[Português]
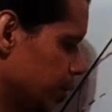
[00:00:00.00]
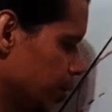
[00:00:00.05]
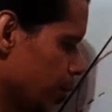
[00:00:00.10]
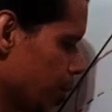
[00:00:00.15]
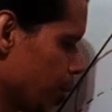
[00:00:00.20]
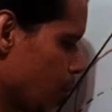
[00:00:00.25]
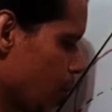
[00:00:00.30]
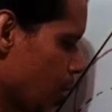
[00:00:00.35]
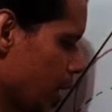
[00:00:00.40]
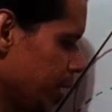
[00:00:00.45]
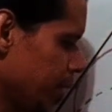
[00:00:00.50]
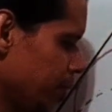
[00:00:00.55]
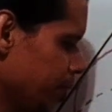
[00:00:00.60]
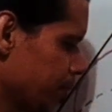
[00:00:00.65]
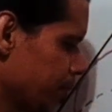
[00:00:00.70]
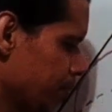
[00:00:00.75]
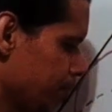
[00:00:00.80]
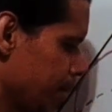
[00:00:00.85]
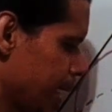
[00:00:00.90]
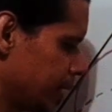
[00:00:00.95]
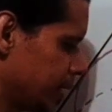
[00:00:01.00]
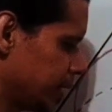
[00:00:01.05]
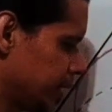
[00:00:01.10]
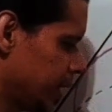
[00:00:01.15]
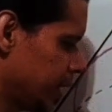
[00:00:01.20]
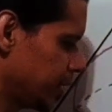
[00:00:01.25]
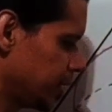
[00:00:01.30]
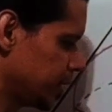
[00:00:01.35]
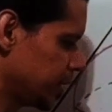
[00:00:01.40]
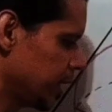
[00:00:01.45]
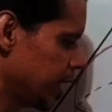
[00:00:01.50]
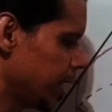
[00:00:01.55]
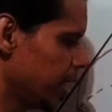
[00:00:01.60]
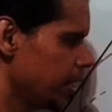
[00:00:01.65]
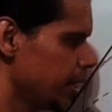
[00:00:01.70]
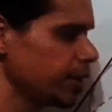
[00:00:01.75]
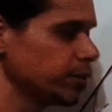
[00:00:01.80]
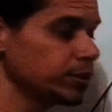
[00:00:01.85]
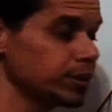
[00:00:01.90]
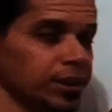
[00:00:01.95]
do meu cone mede 6.
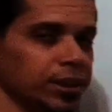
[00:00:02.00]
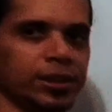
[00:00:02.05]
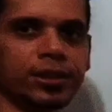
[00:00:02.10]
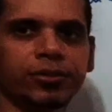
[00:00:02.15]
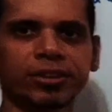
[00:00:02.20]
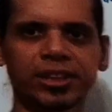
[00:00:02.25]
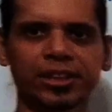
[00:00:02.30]
E aí é o seguinte, se